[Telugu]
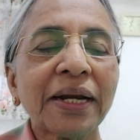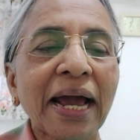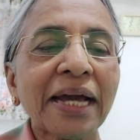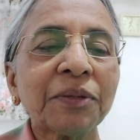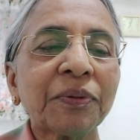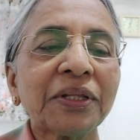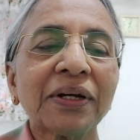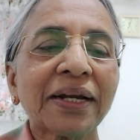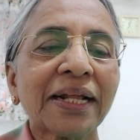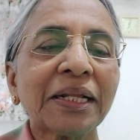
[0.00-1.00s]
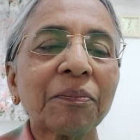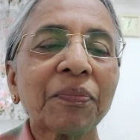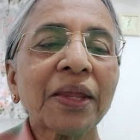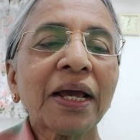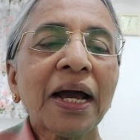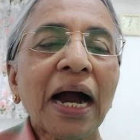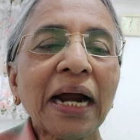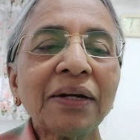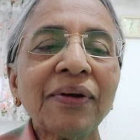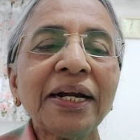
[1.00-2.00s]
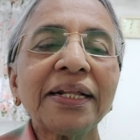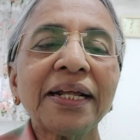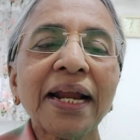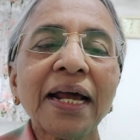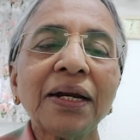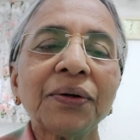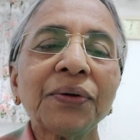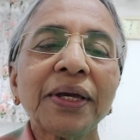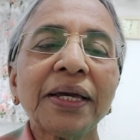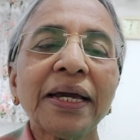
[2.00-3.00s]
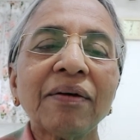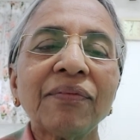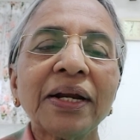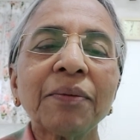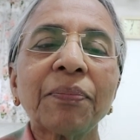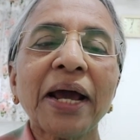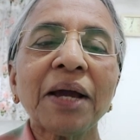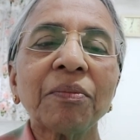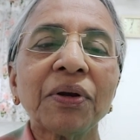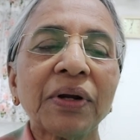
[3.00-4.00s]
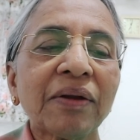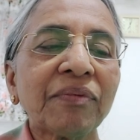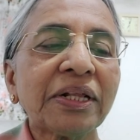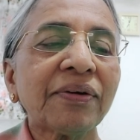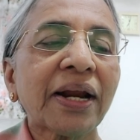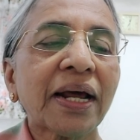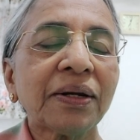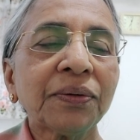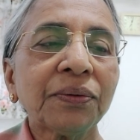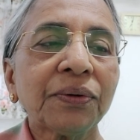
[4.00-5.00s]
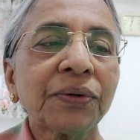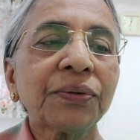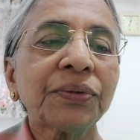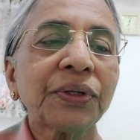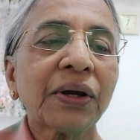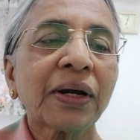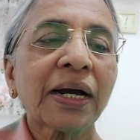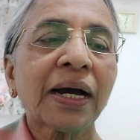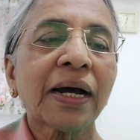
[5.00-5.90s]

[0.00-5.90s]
న్యాయధిపతుల గ్రంథం అటువంటి దినాల్లో ఈ యవ్వన ప్రాయంలో ఉన్న విధవరాలు రూతు యొక్క